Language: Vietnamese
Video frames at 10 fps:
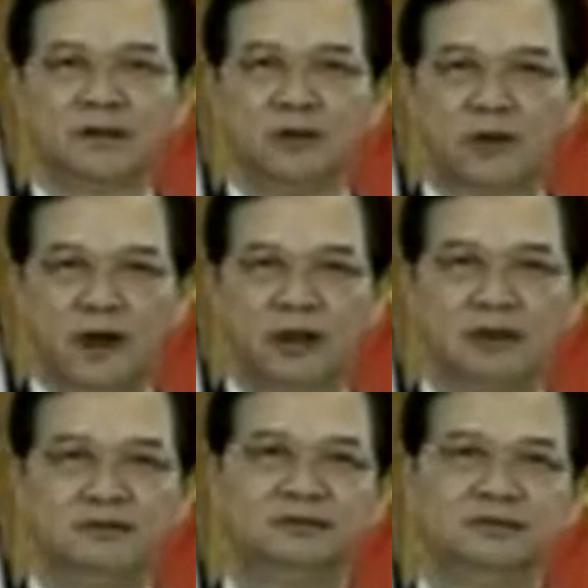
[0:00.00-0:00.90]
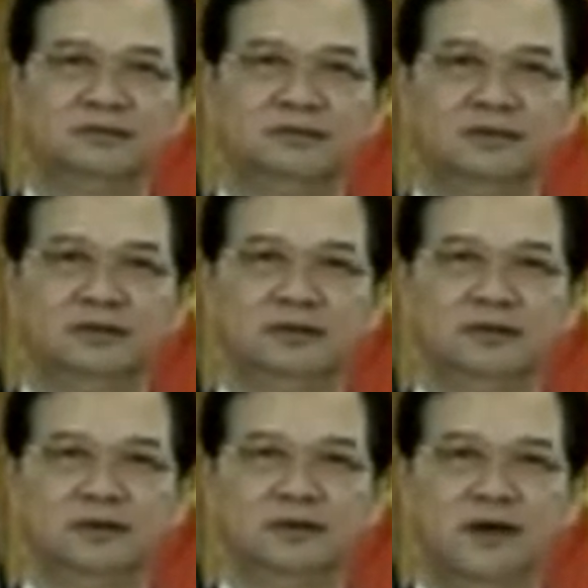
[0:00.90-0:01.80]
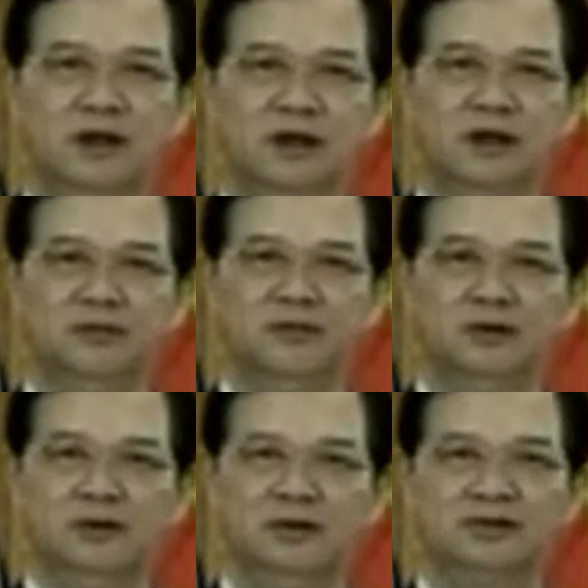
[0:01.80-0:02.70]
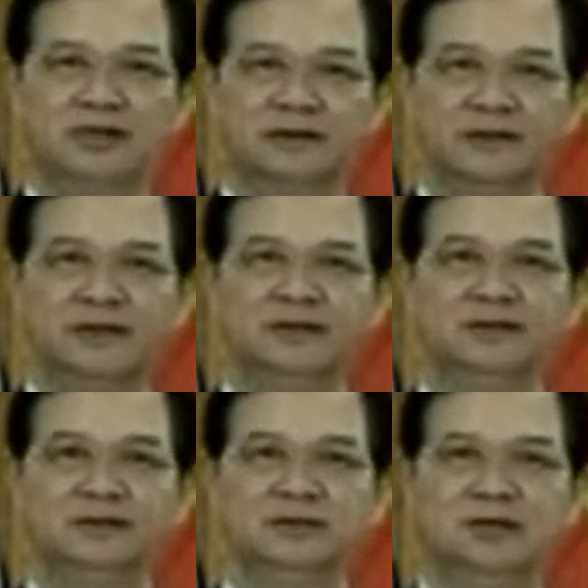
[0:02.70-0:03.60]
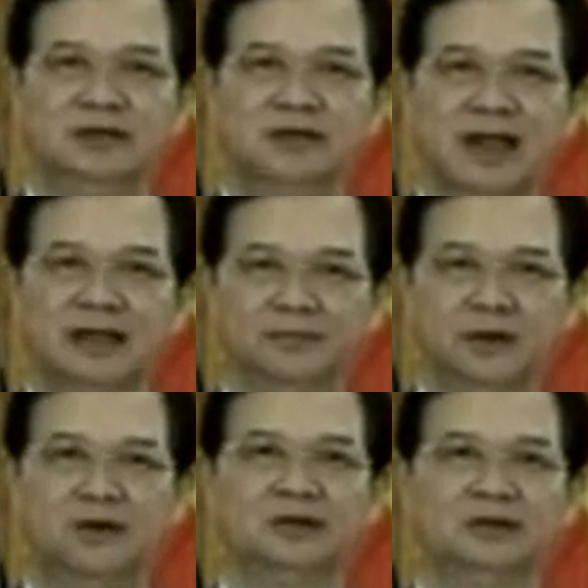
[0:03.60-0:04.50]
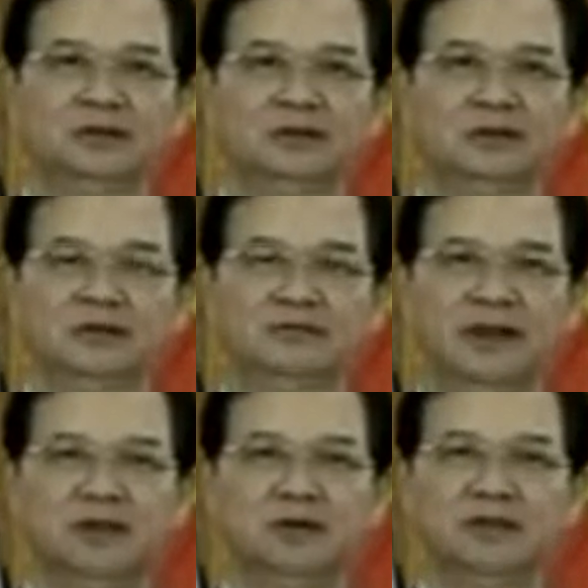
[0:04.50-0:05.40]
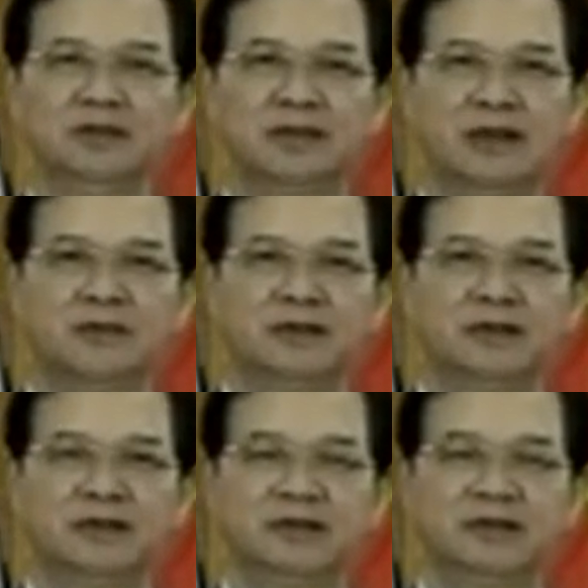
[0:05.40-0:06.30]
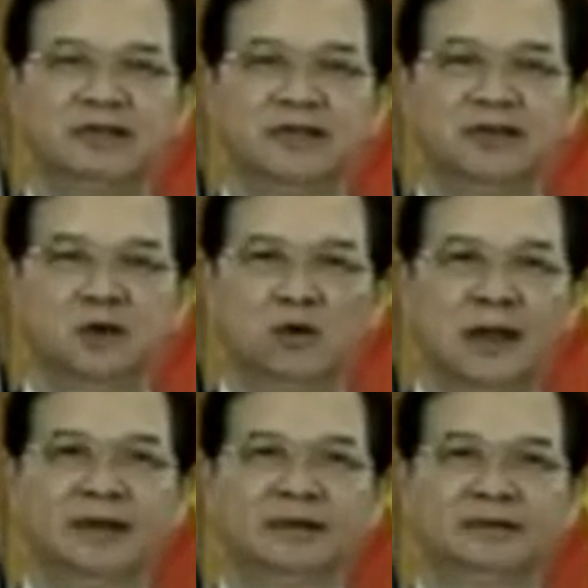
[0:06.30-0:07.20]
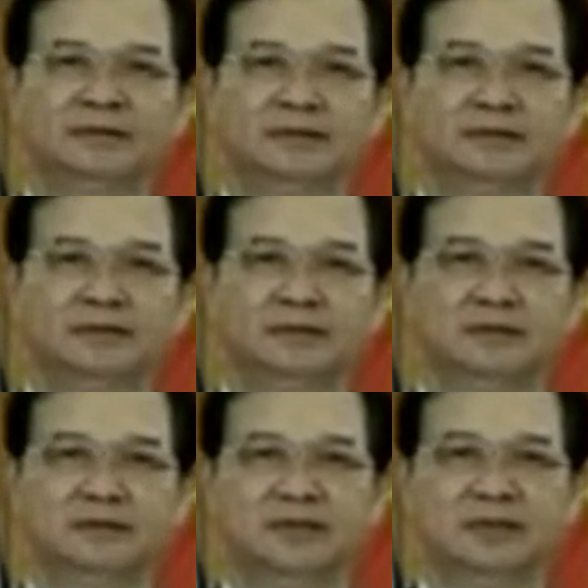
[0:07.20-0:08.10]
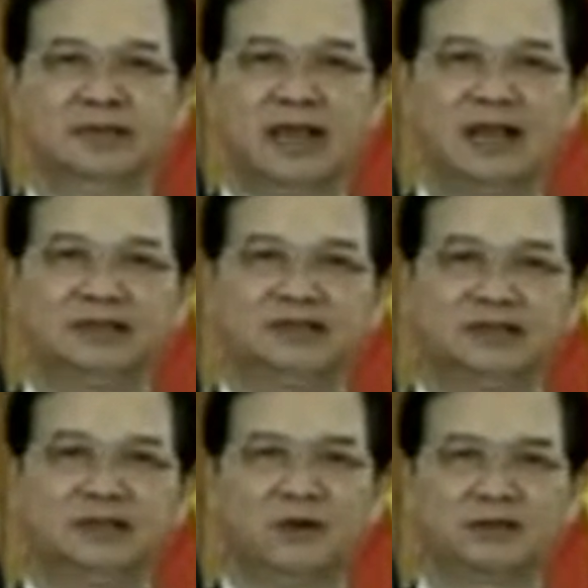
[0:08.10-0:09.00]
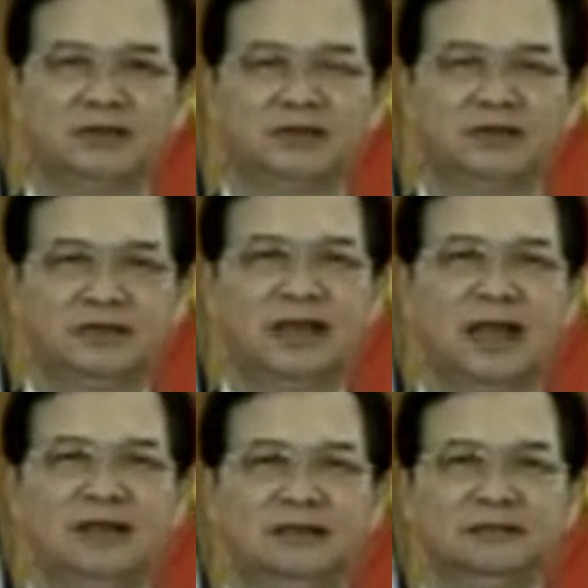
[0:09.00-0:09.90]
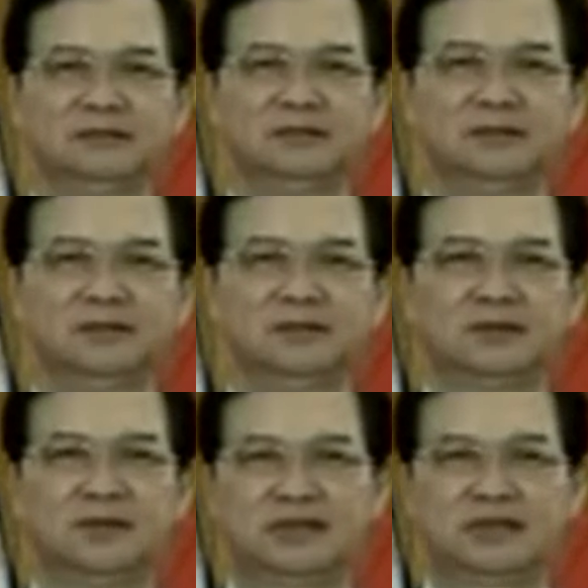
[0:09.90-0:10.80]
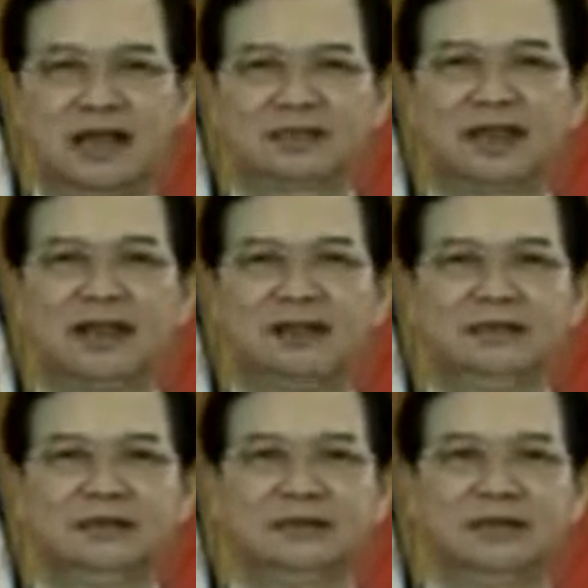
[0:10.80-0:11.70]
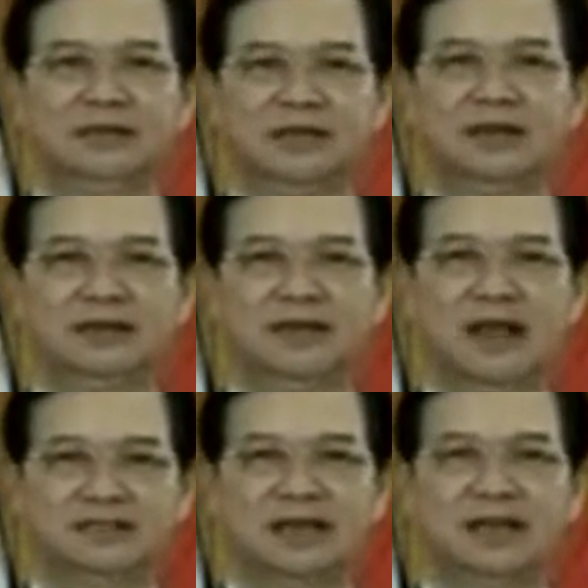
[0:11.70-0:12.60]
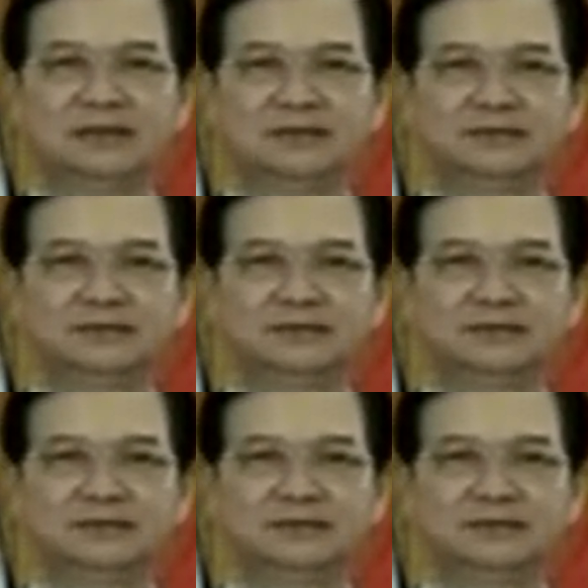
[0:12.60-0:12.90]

Điều đó đòi hỏi mỗi nước thành viên cũng như cả hiệp hội phải có những cam kết chính trị đủ mạnh và sự đầu tư thích đáng cho gia tăng liên kết ASEAN,